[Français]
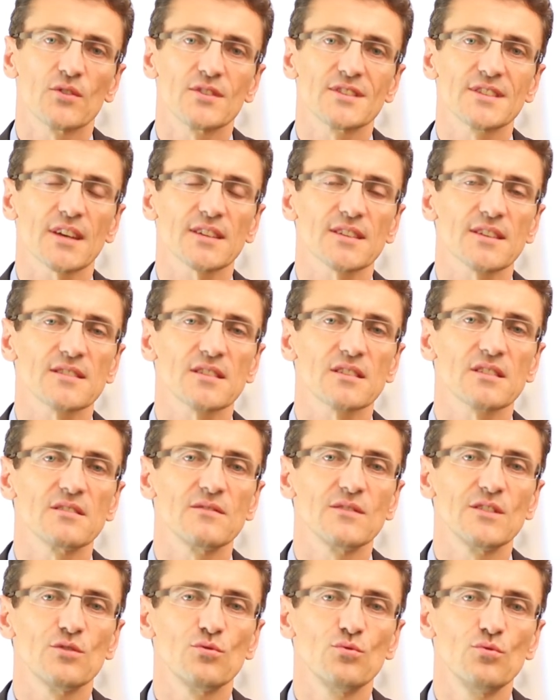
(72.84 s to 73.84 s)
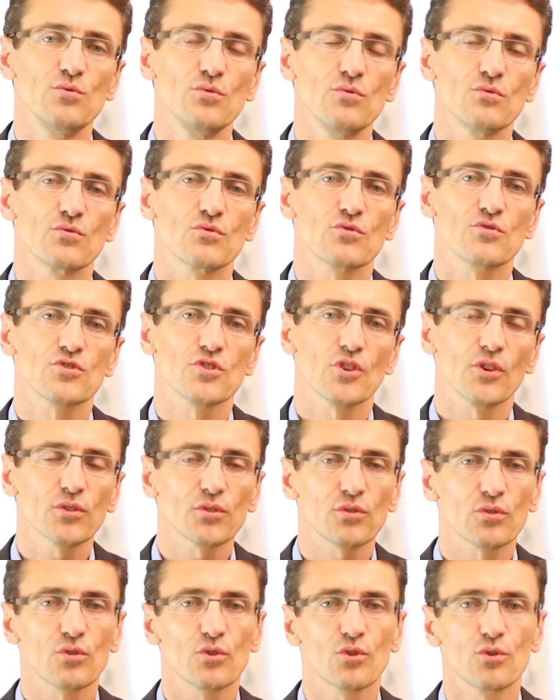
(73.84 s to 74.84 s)
certains individus
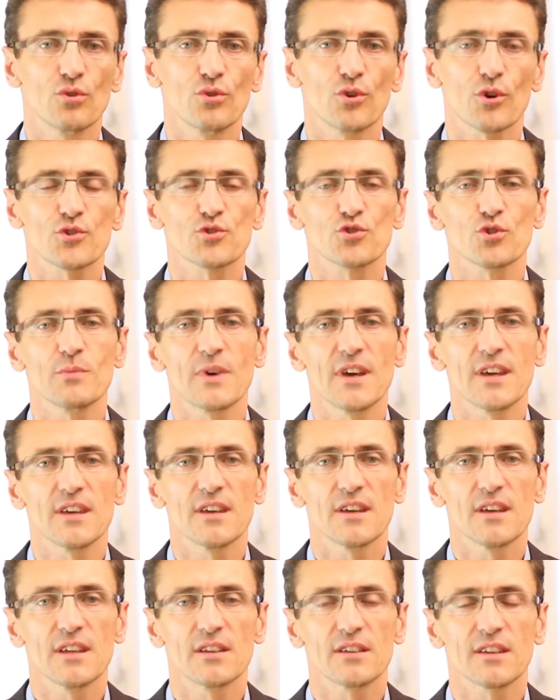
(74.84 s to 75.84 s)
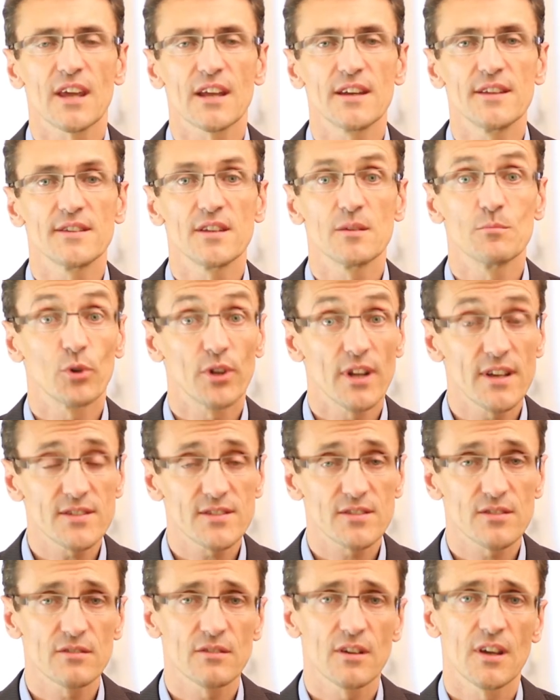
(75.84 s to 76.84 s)
sentent que leur sommeil est de qualité
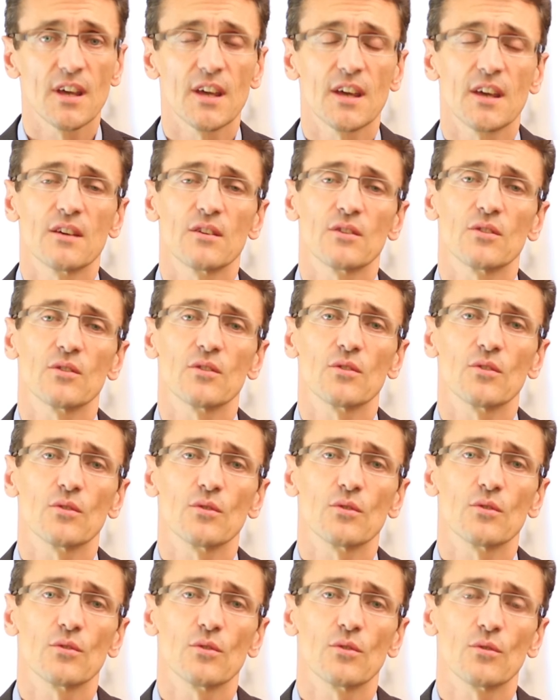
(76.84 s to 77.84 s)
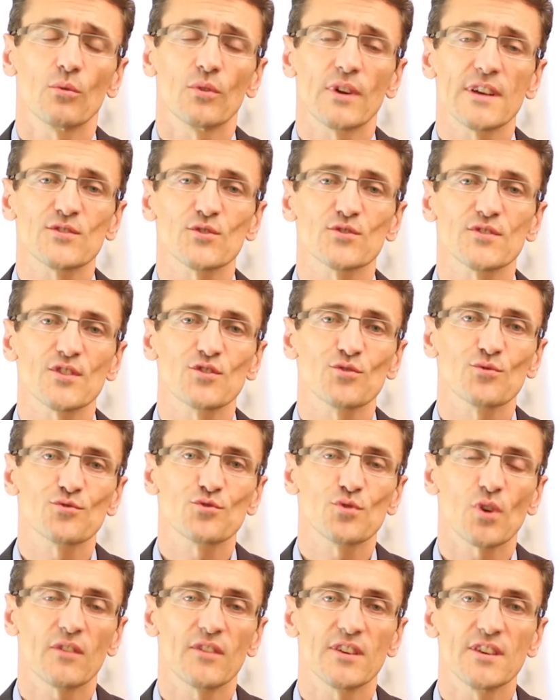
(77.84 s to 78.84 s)
modeste, ont la sensation de
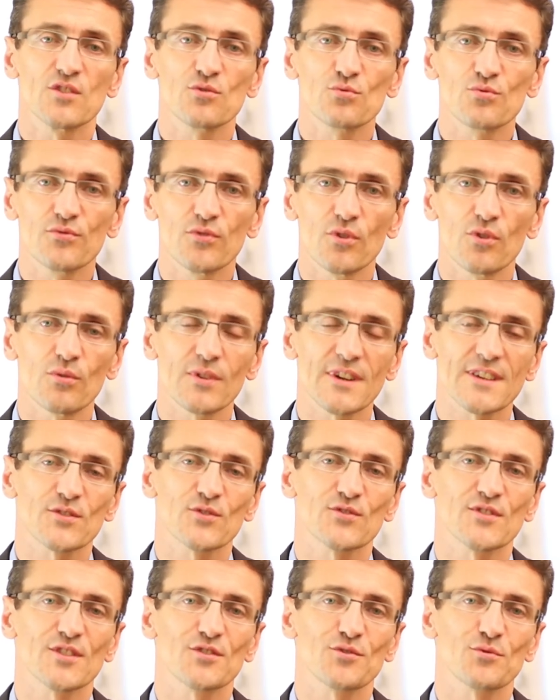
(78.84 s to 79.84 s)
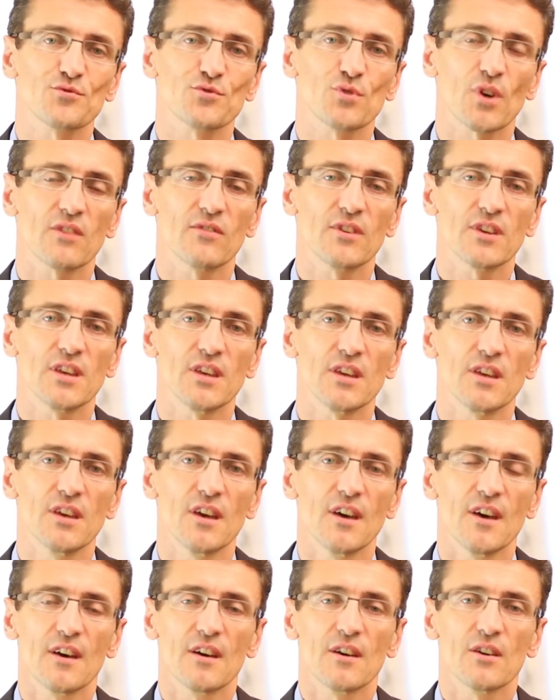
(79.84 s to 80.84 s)
se réveiller souvent, ont la sensation de se
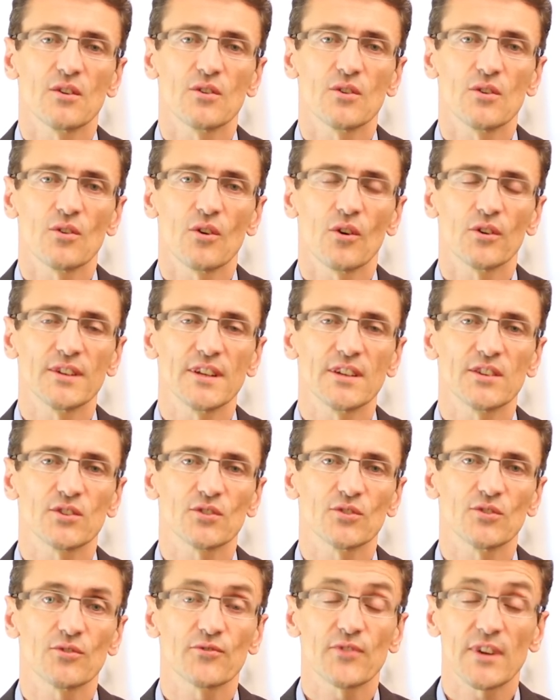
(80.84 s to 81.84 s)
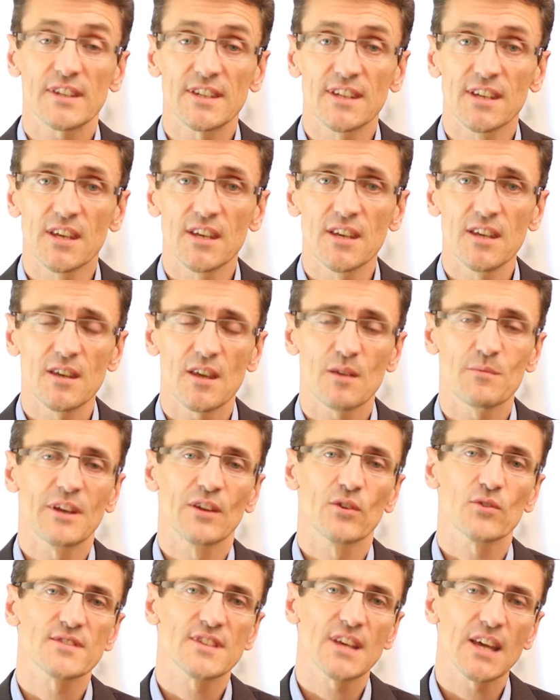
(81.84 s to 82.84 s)
réveiller en étant fatigué. Et eh
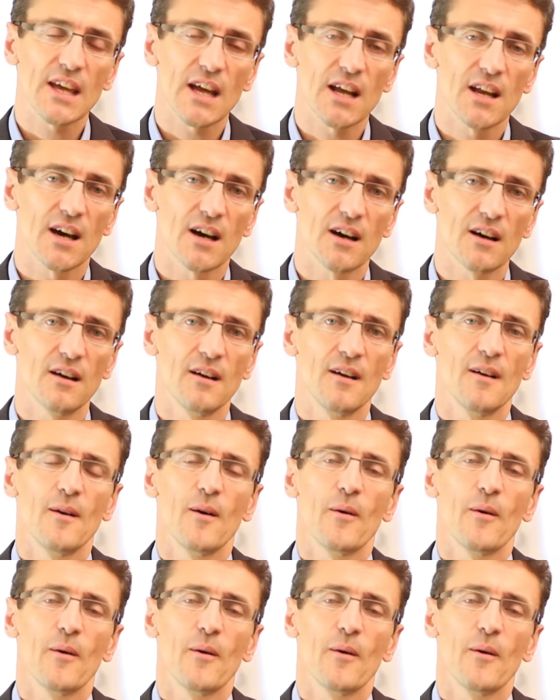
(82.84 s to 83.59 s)
bien dans ces cas-là,